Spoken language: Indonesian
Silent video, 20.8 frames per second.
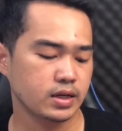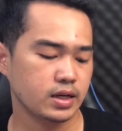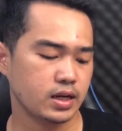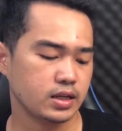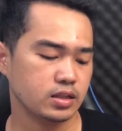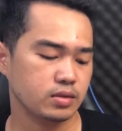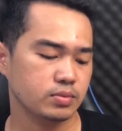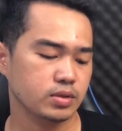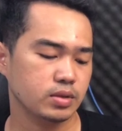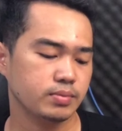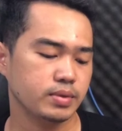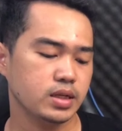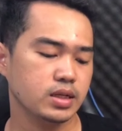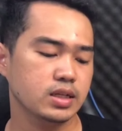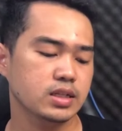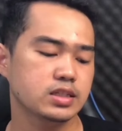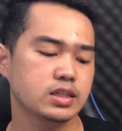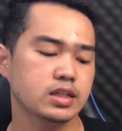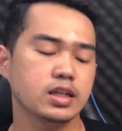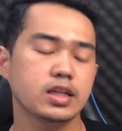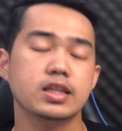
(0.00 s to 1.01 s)
Nah, teman-teman, di
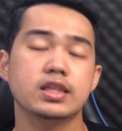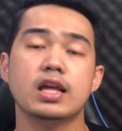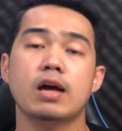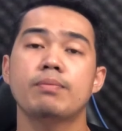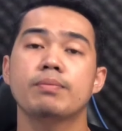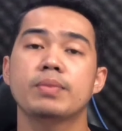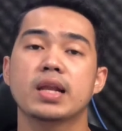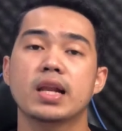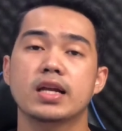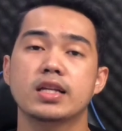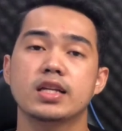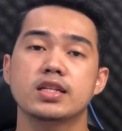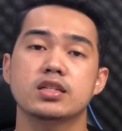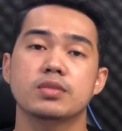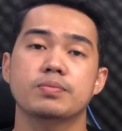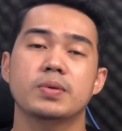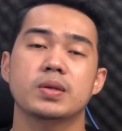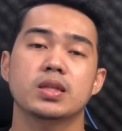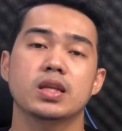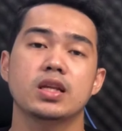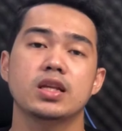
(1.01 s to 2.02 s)
sini tampilannya
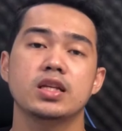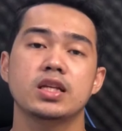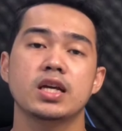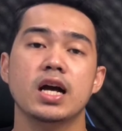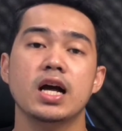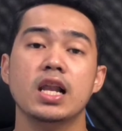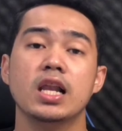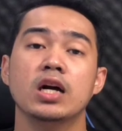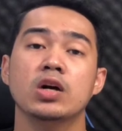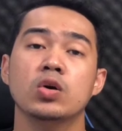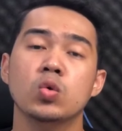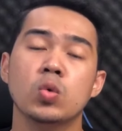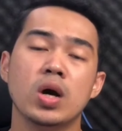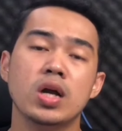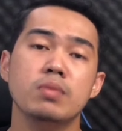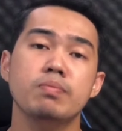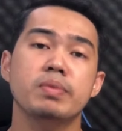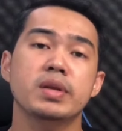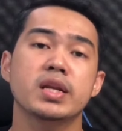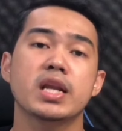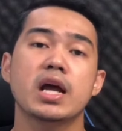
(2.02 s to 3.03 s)
seperti ini ya.
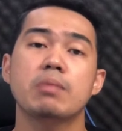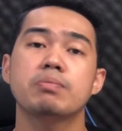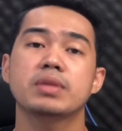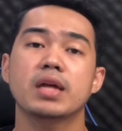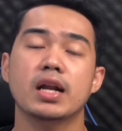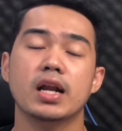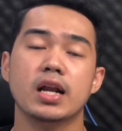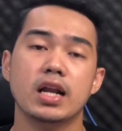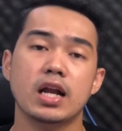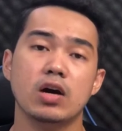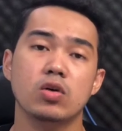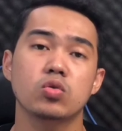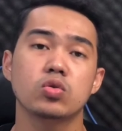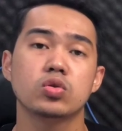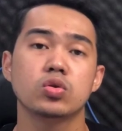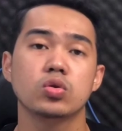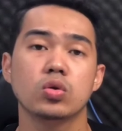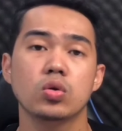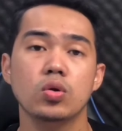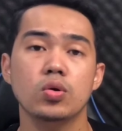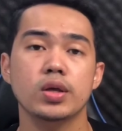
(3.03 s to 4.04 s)
Lakukan pendaftaran akun
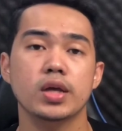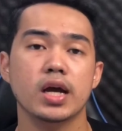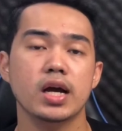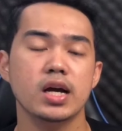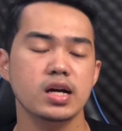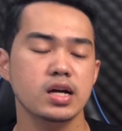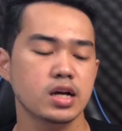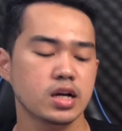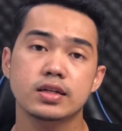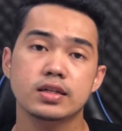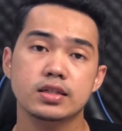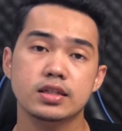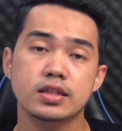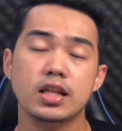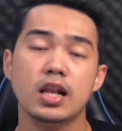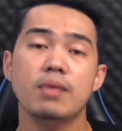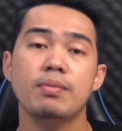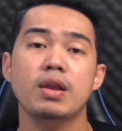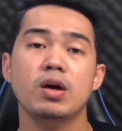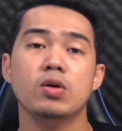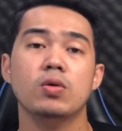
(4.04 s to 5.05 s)
dulu ya.
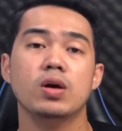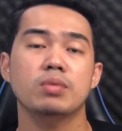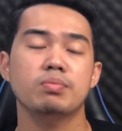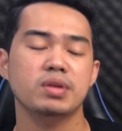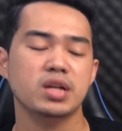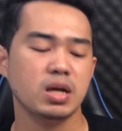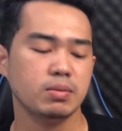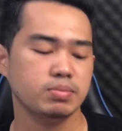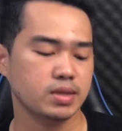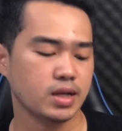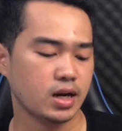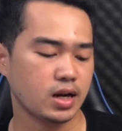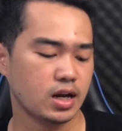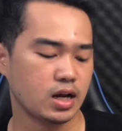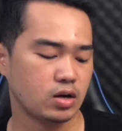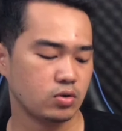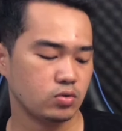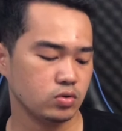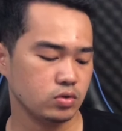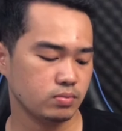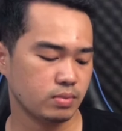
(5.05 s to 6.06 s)
Setelah melakukan pendaftaran
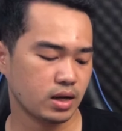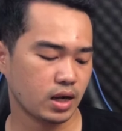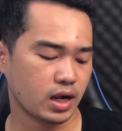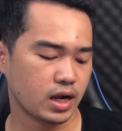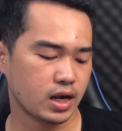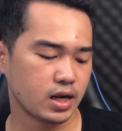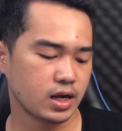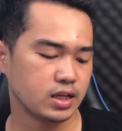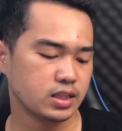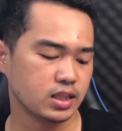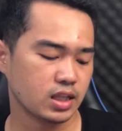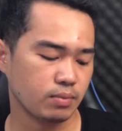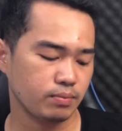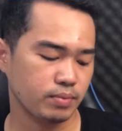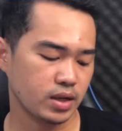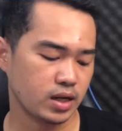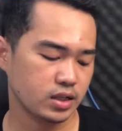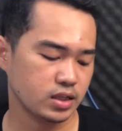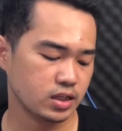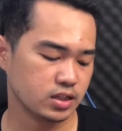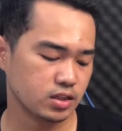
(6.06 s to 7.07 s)
akun, maka akan
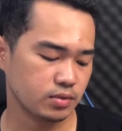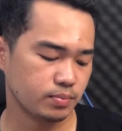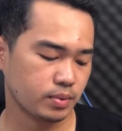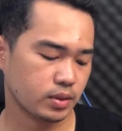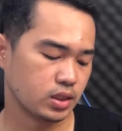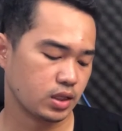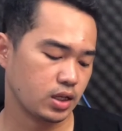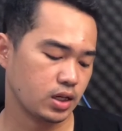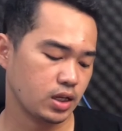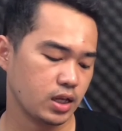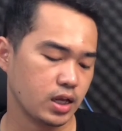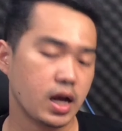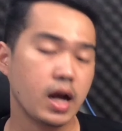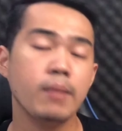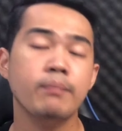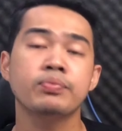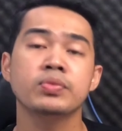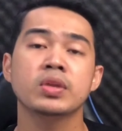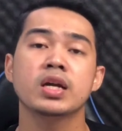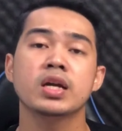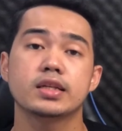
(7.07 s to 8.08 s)
tampilannya seperti ini
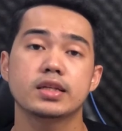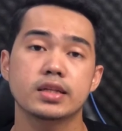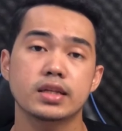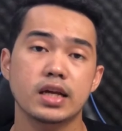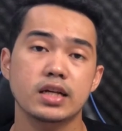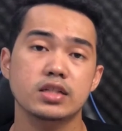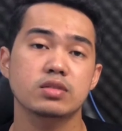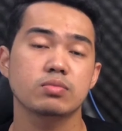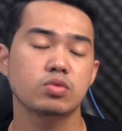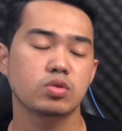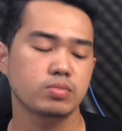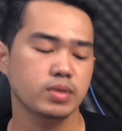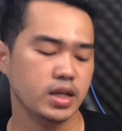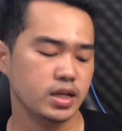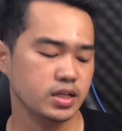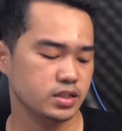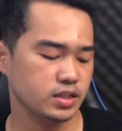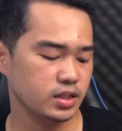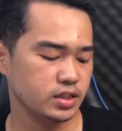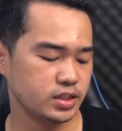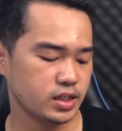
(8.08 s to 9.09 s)
ya. Nah, sebelumnya
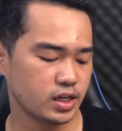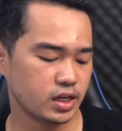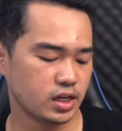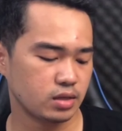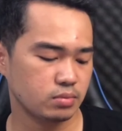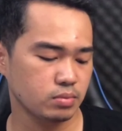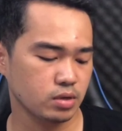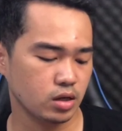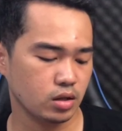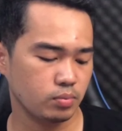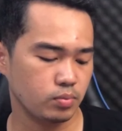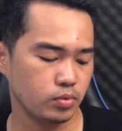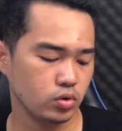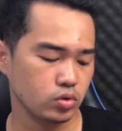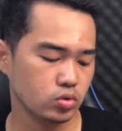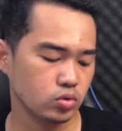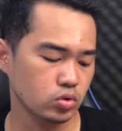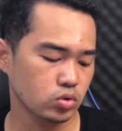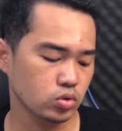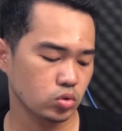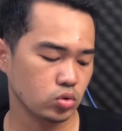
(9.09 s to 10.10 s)
di sini saya akan mereview
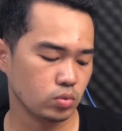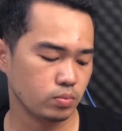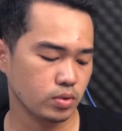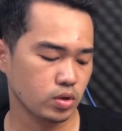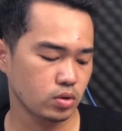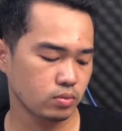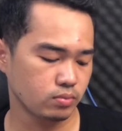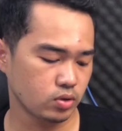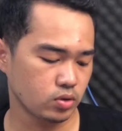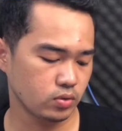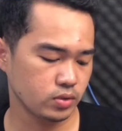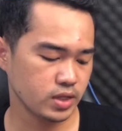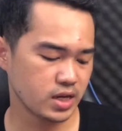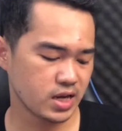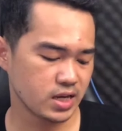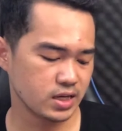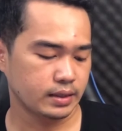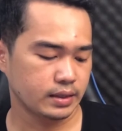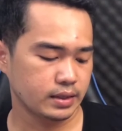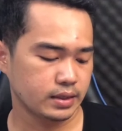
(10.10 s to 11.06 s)
untuk menu-menunya.